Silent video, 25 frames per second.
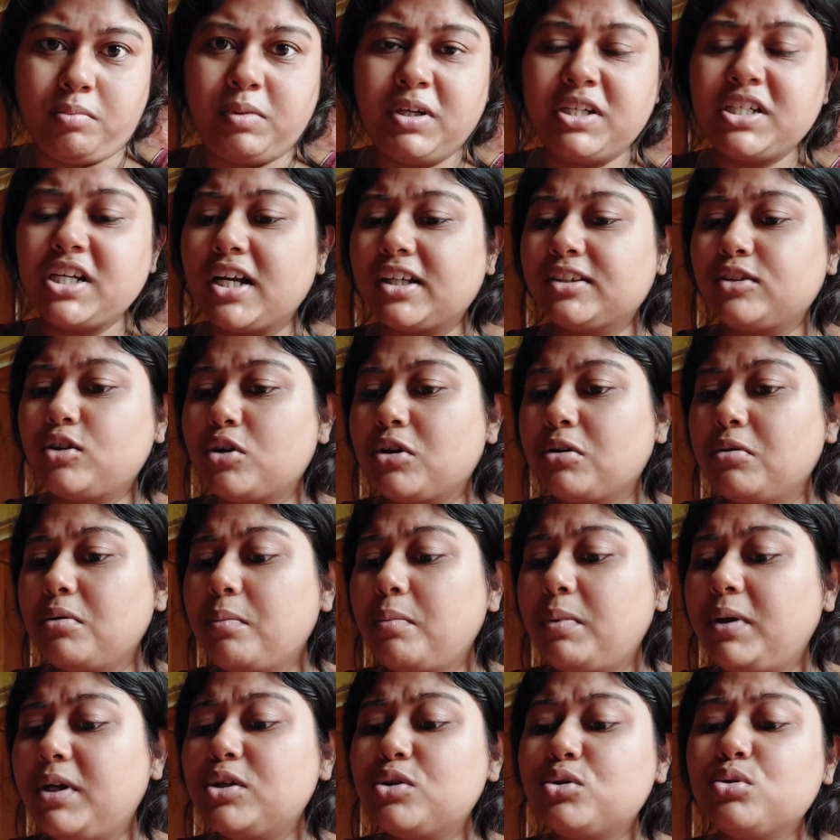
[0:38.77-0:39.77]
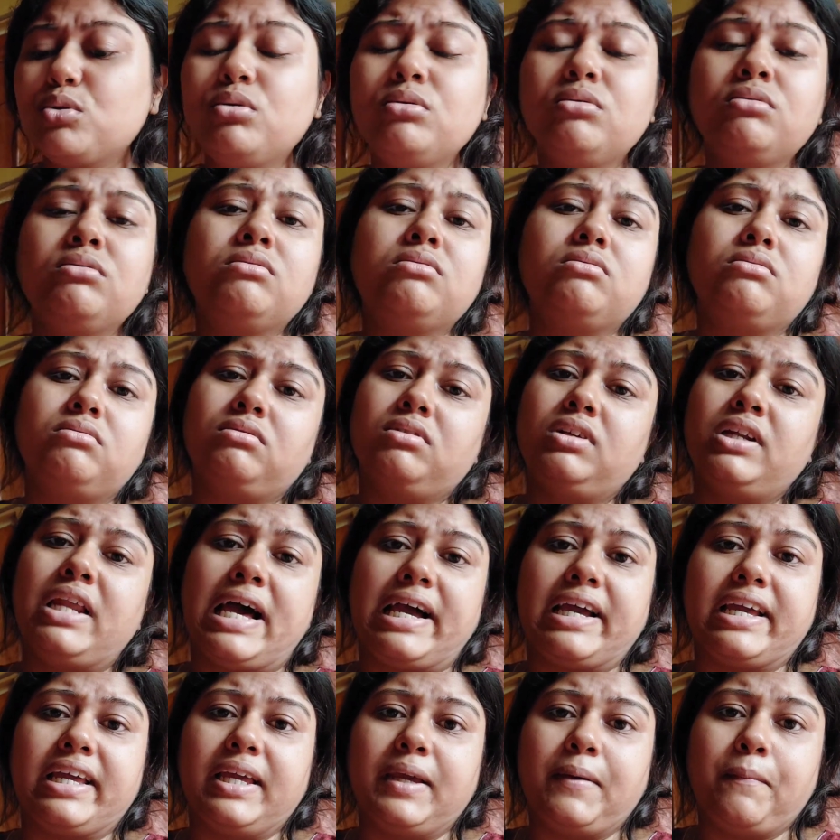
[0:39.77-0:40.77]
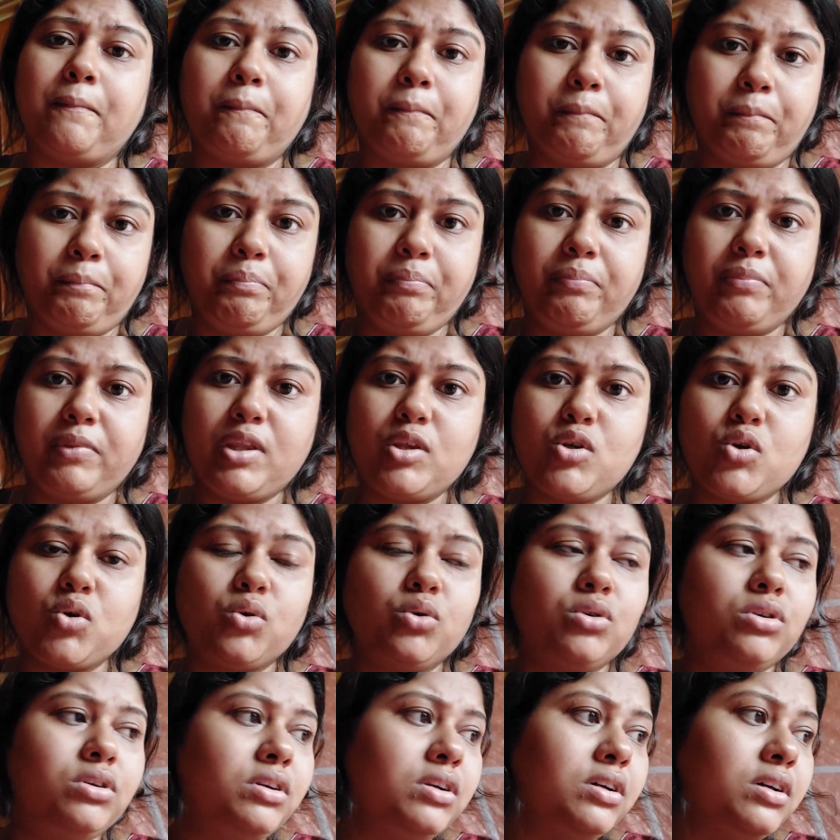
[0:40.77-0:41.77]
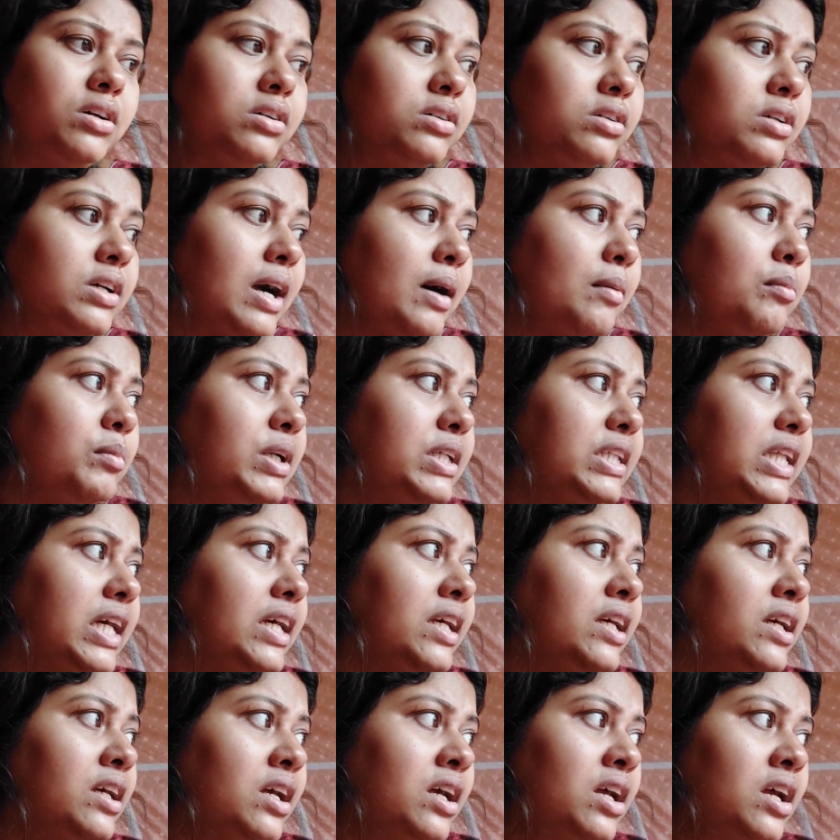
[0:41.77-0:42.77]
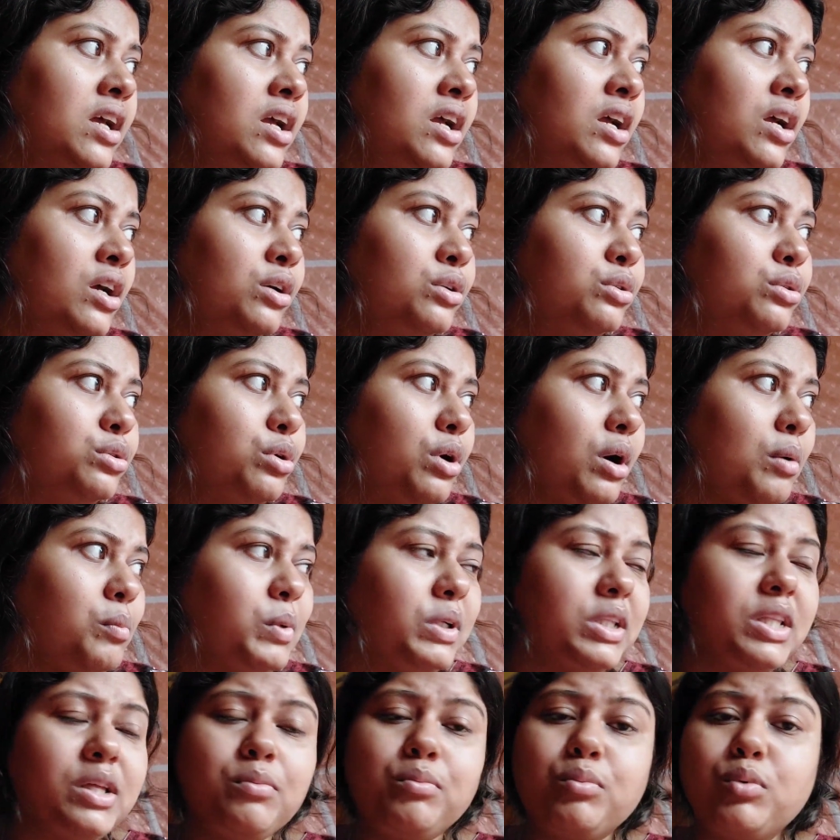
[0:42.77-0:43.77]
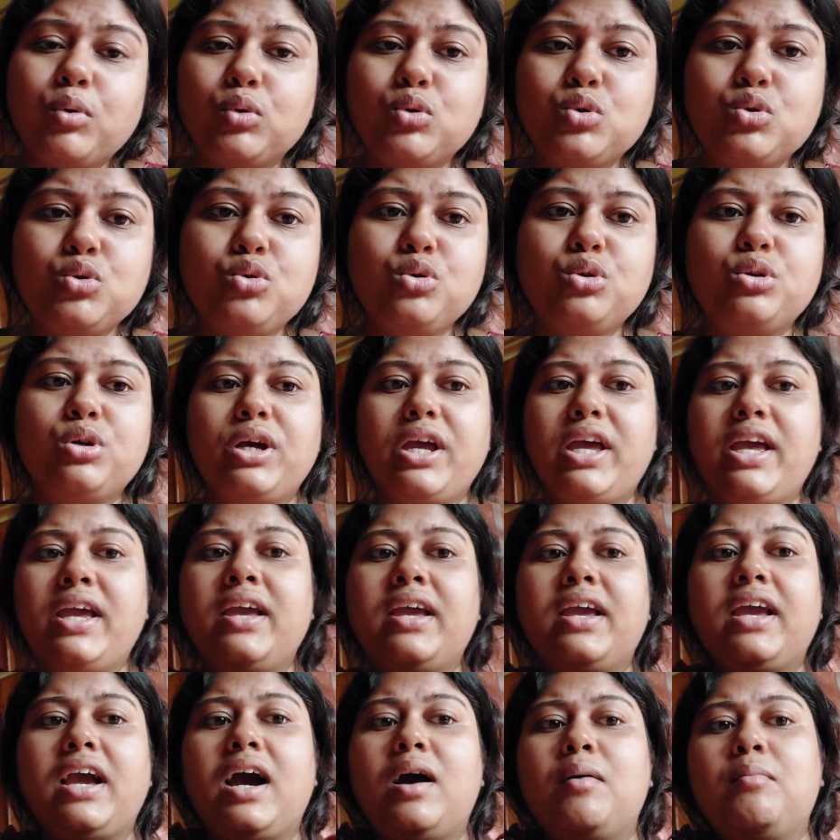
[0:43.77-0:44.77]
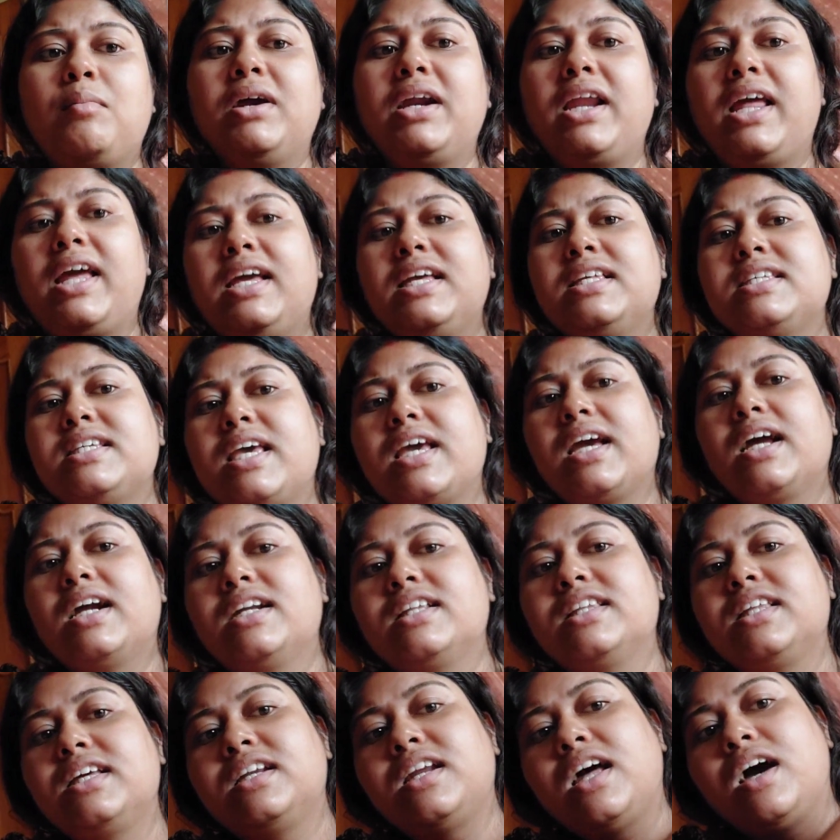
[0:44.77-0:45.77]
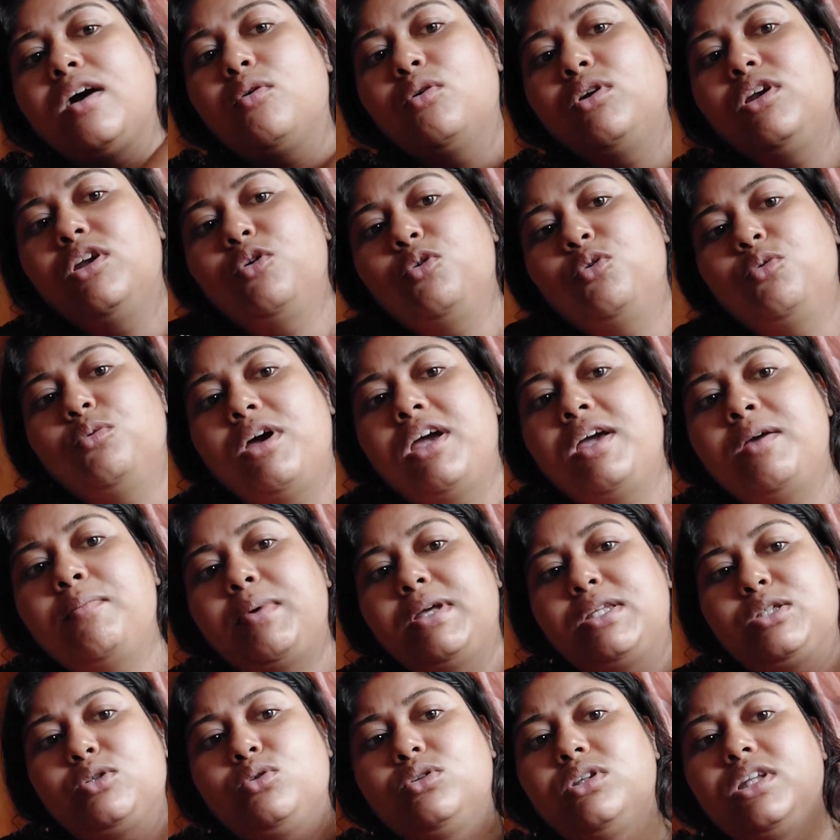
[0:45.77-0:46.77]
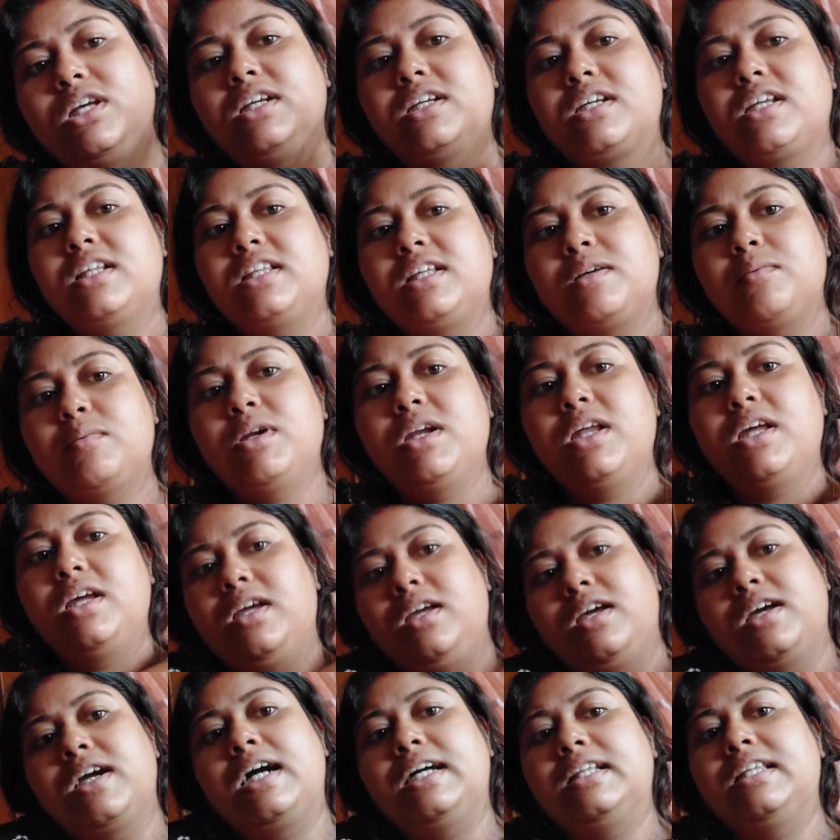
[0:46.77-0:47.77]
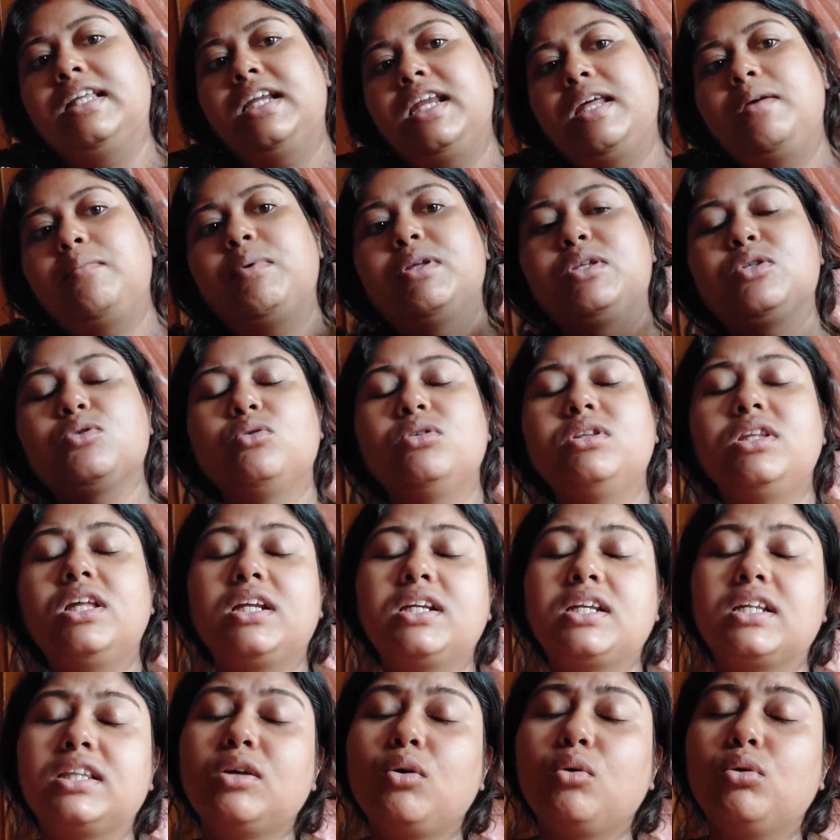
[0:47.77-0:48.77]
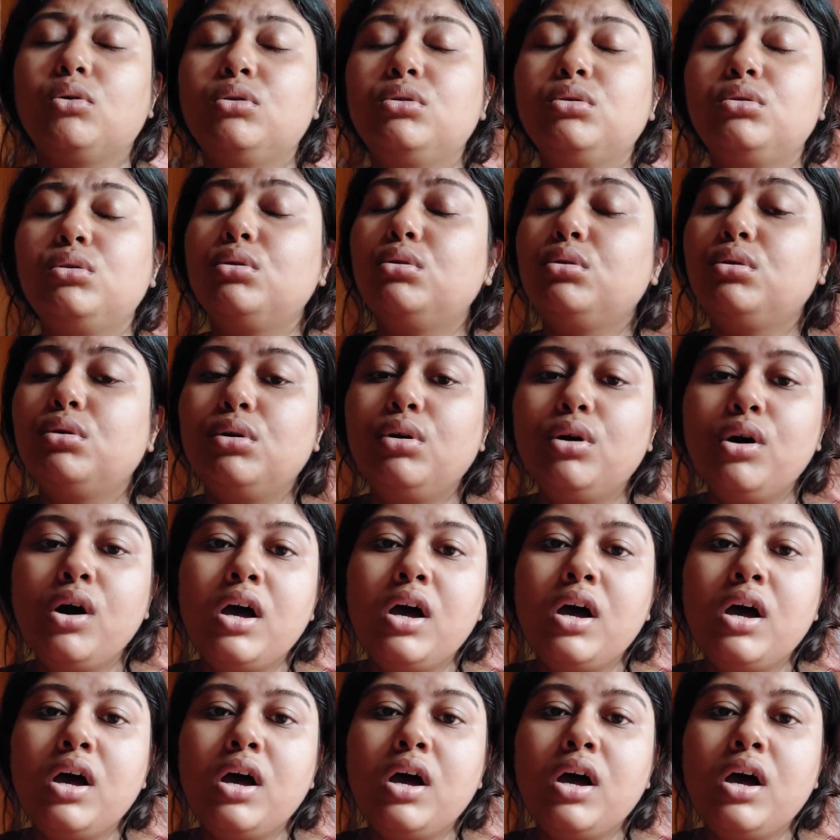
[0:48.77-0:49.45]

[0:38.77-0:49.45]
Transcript: বিষাক্ত মানে ভীষণ লাগে যখন কামড়ে দেয় তো আমাদের প্রচুর এই আমার এই জায়গাটাতে না হলেও এই পেছন দিকটাতে মানে কাঁধের এই পেছন দিকটাতে অন্তত